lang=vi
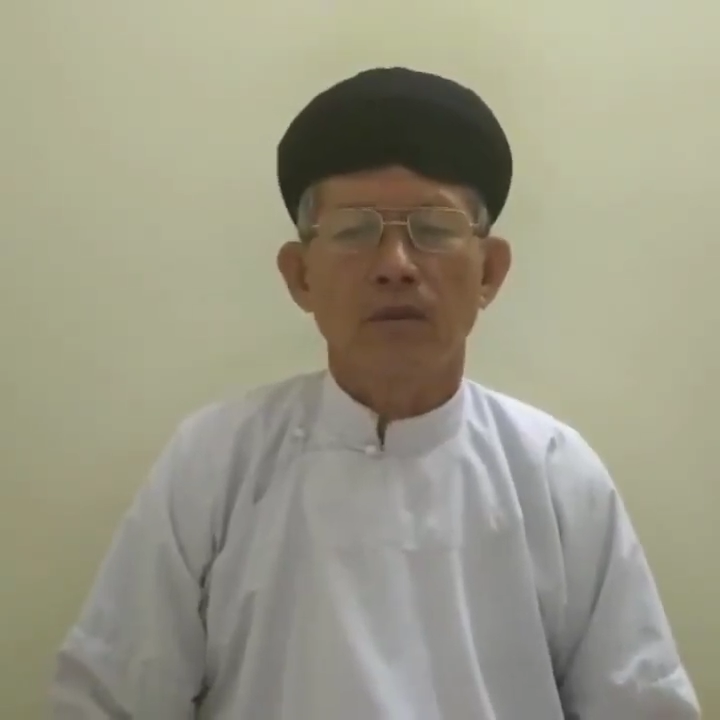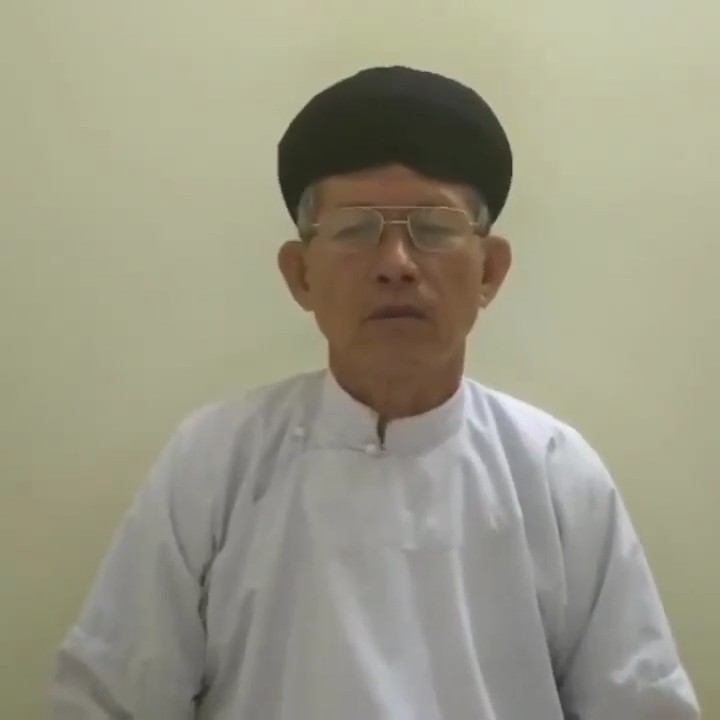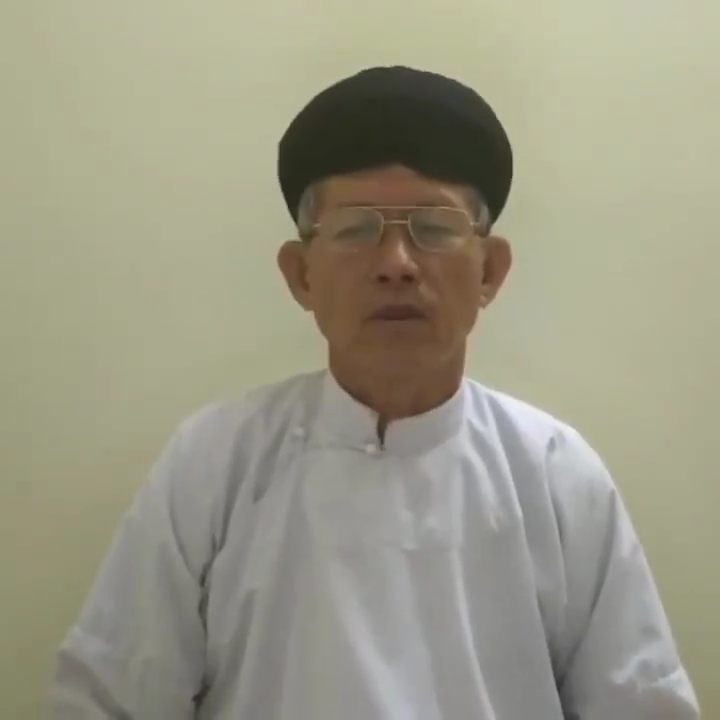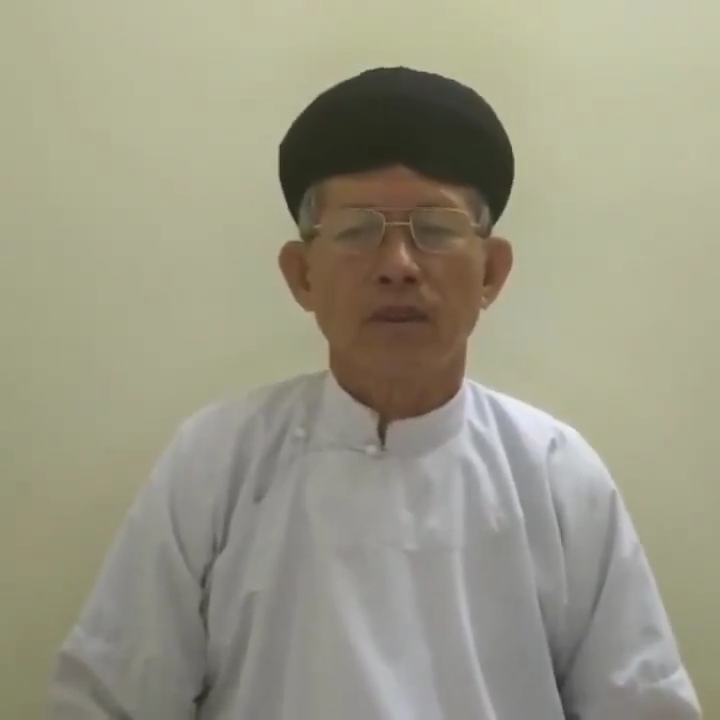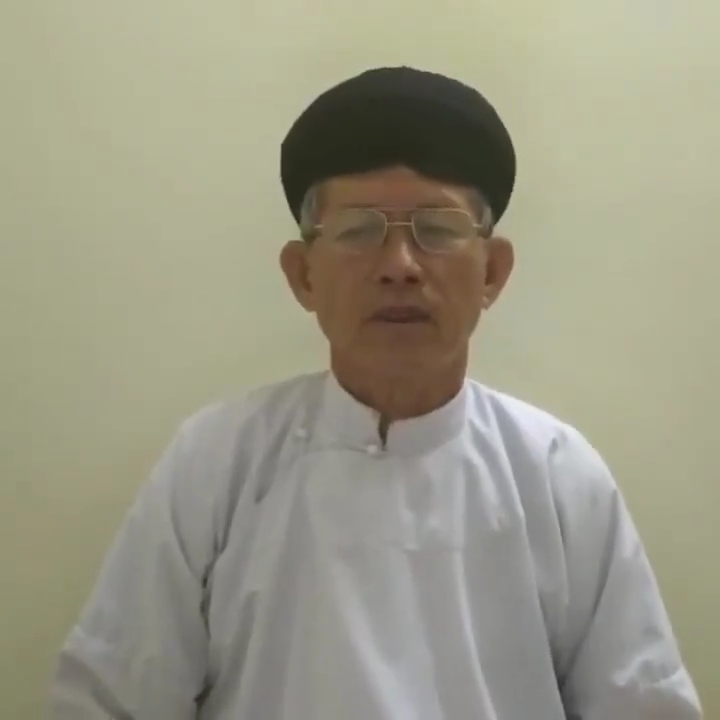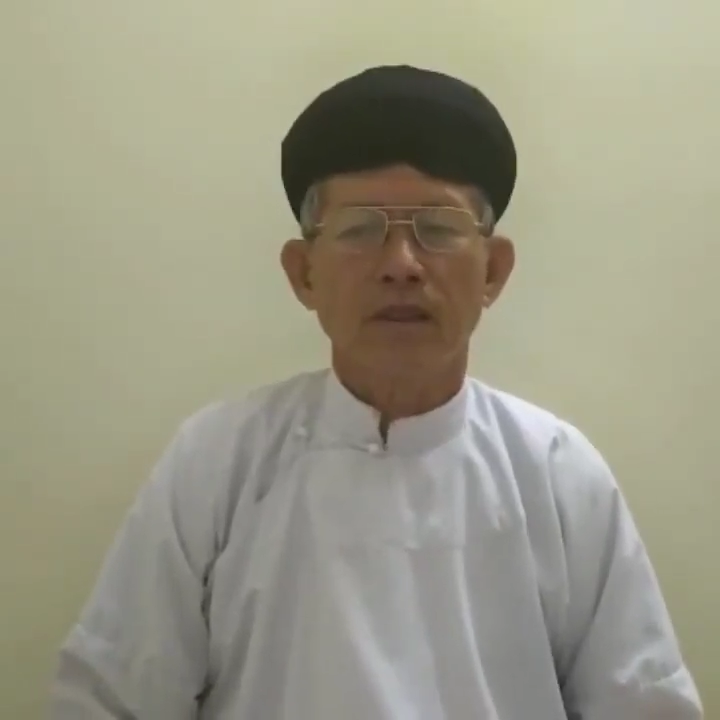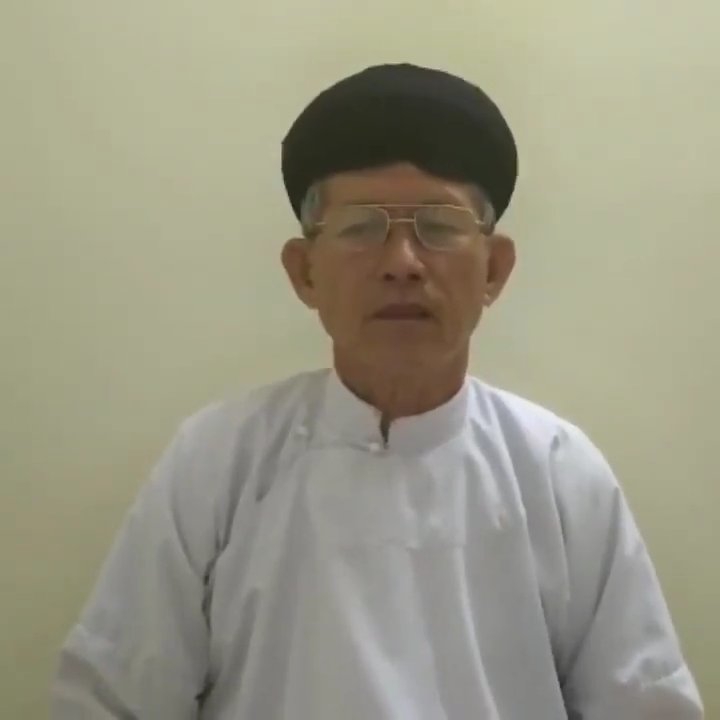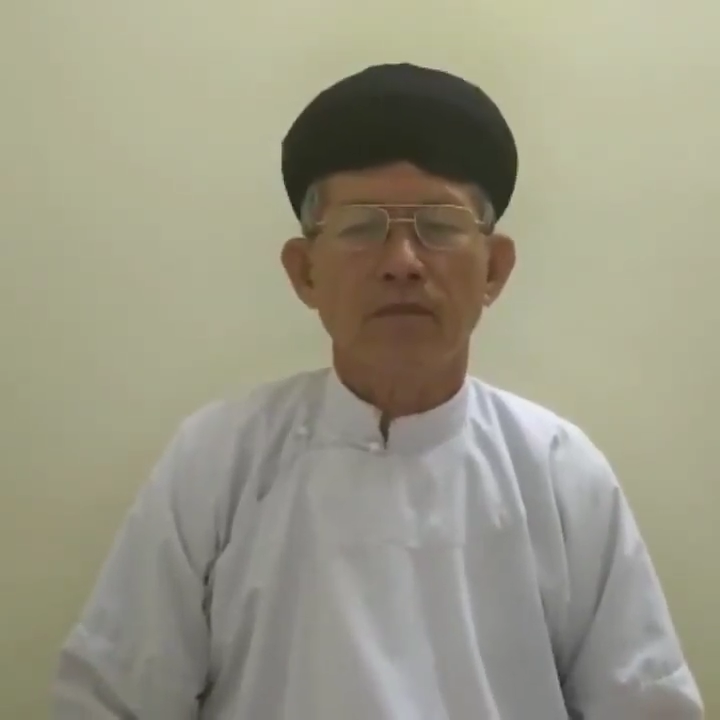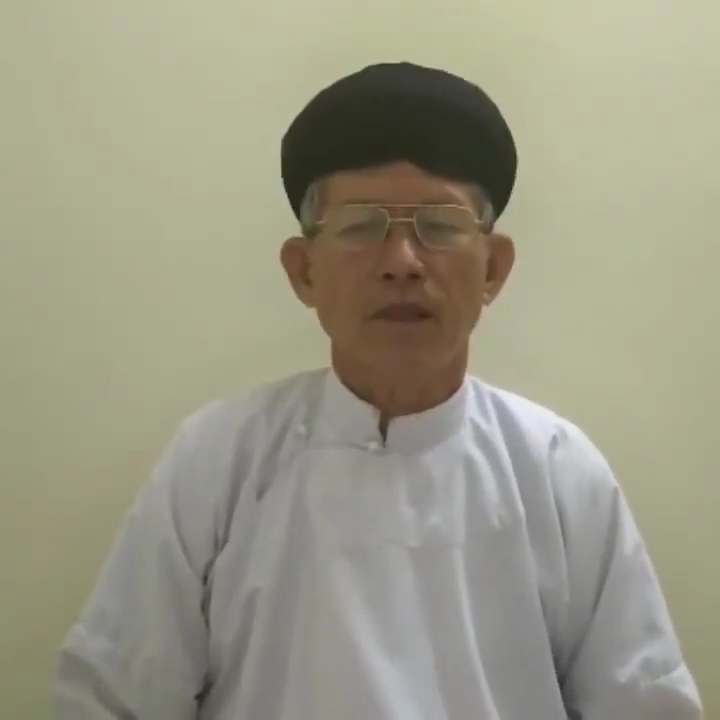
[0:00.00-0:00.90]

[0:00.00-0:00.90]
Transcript: Chúng tôi rất